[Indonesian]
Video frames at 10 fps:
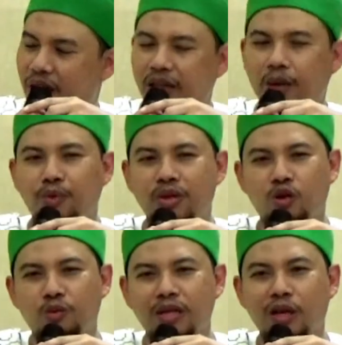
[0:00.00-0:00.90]
Kata yang
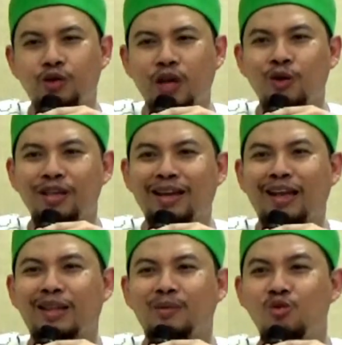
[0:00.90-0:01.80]
punya rumah, jauh
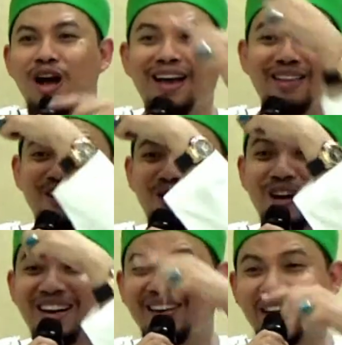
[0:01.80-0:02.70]
jauhnya datang buah itu di
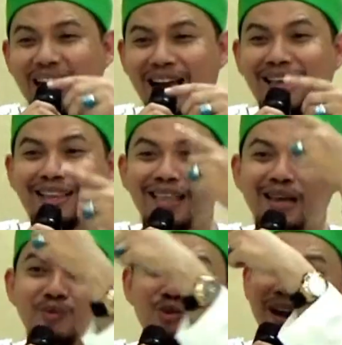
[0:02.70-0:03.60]
luar. Hanya
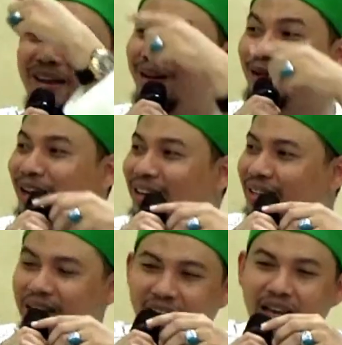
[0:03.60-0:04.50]
tanya buah yang di luar.
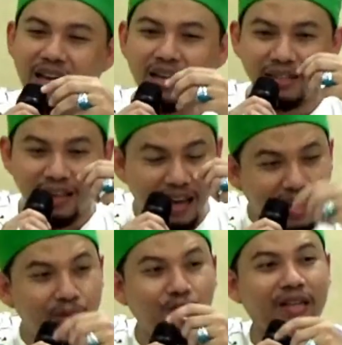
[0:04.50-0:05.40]
Tidak,
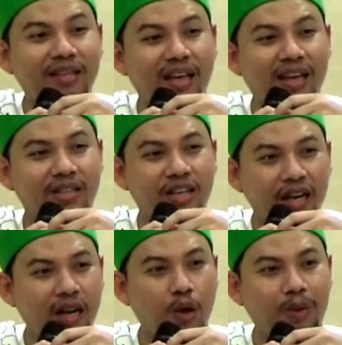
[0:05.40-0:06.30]
saya ini muridnya
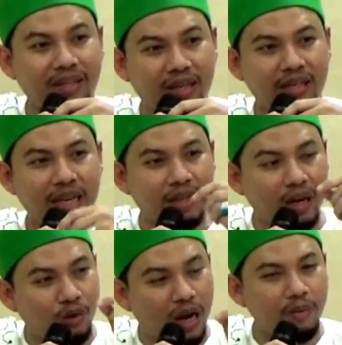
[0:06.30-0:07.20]
Syekh Nawawi Bantani, saya
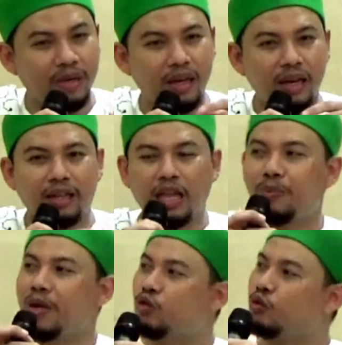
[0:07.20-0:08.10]
silaturahmi.
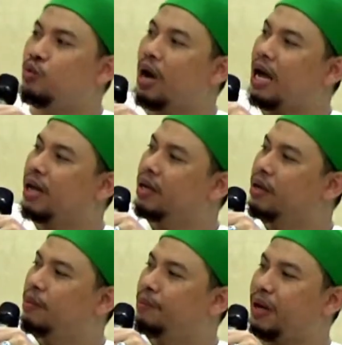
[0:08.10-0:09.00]
Tapi itu buah
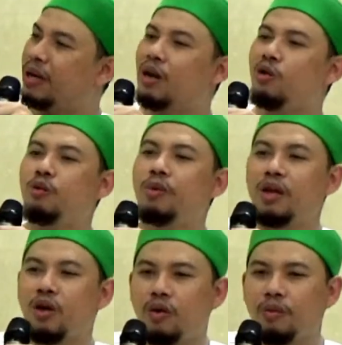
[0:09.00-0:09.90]
pernah dulu
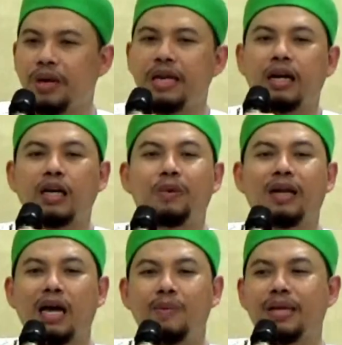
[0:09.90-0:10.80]
beliau berikan
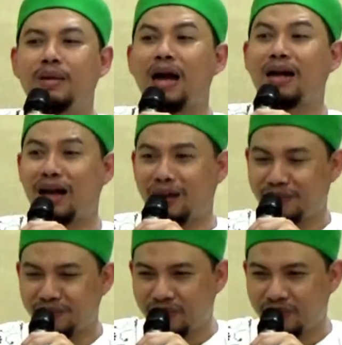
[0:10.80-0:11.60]
kepada kami di Makkah.